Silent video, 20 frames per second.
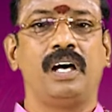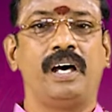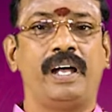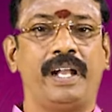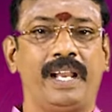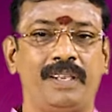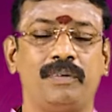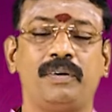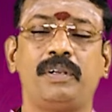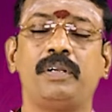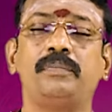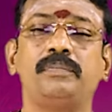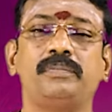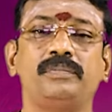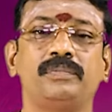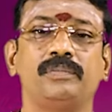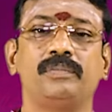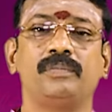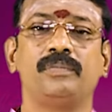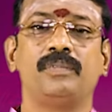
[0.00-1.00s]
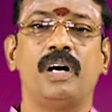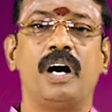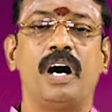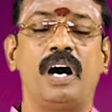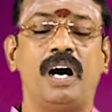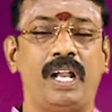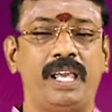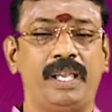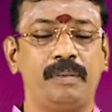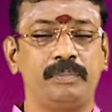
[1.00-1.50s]
அனைவரும்
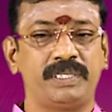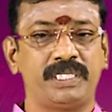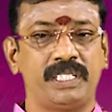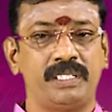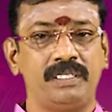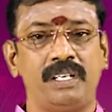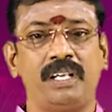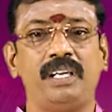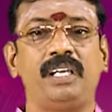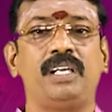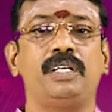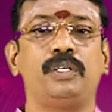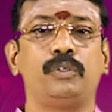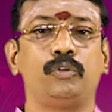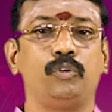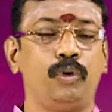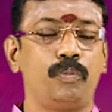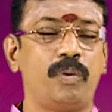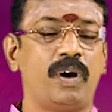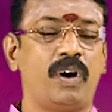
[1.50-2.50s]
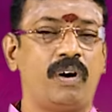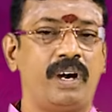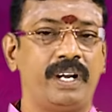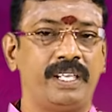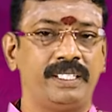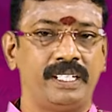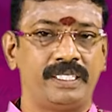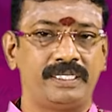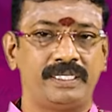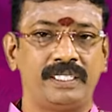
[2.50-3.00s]
ஆலயம் சென்று குரு
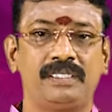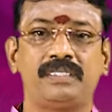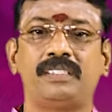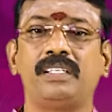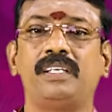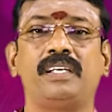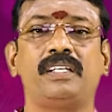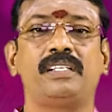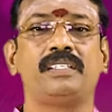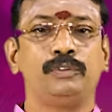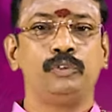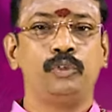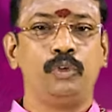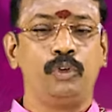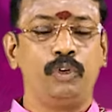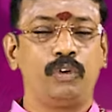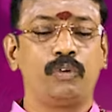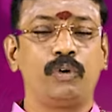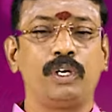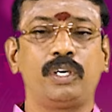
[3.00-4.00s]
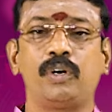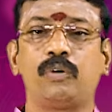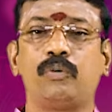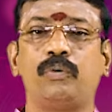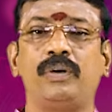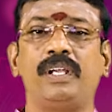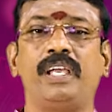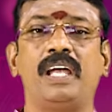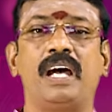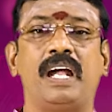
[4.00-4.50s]
பகவானை தரிசித்து குரு
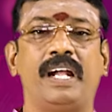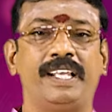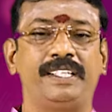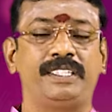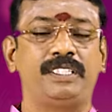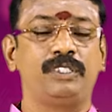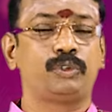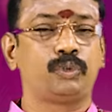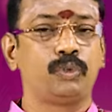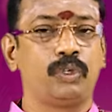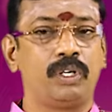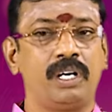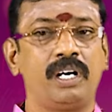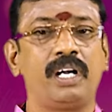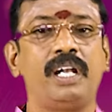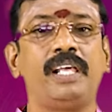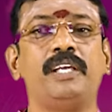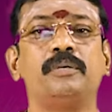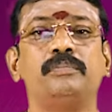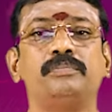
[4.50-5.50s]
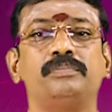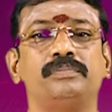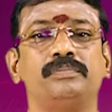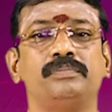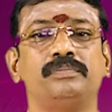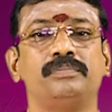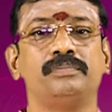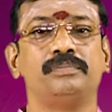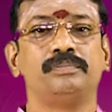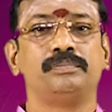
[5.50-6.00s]
கொடுக்கக்கூடிய அனைத்து சுகங்களையும்
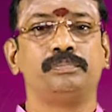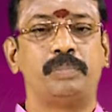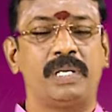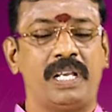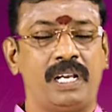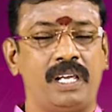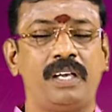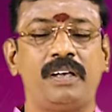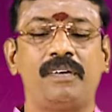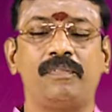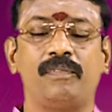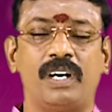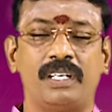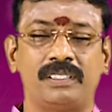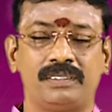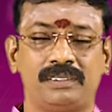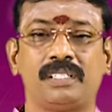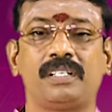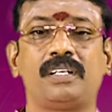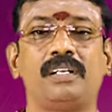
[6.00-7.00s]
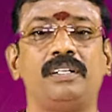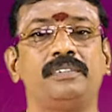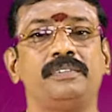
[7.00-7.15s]
பெற வாழ்த்துக்கள்